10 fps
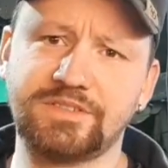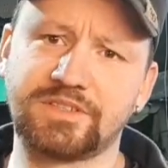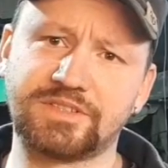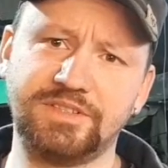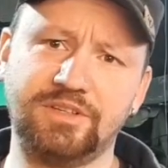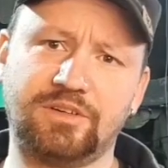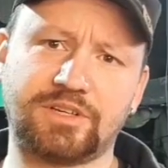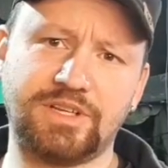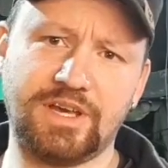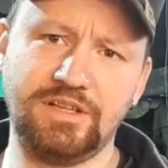Das sind die
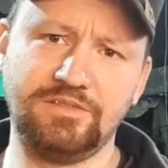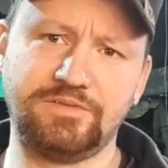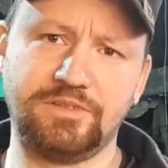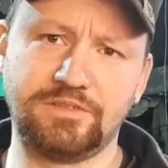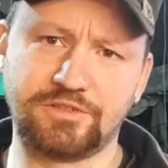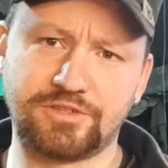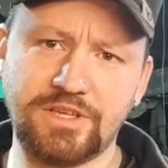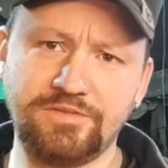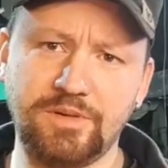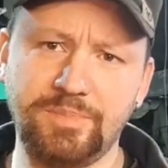
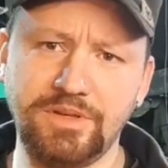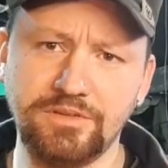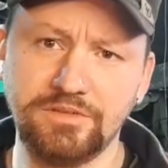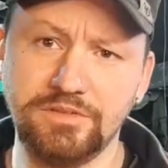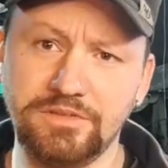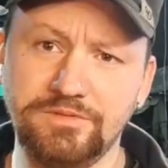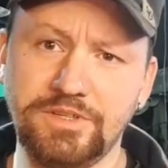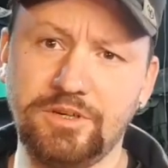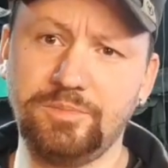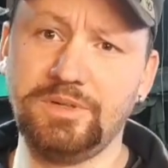Original-Steckverbindungen, äh,
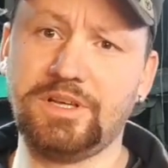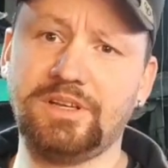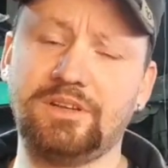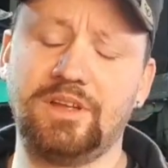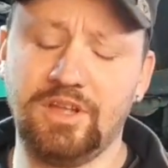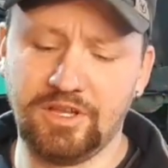wie Opel hat.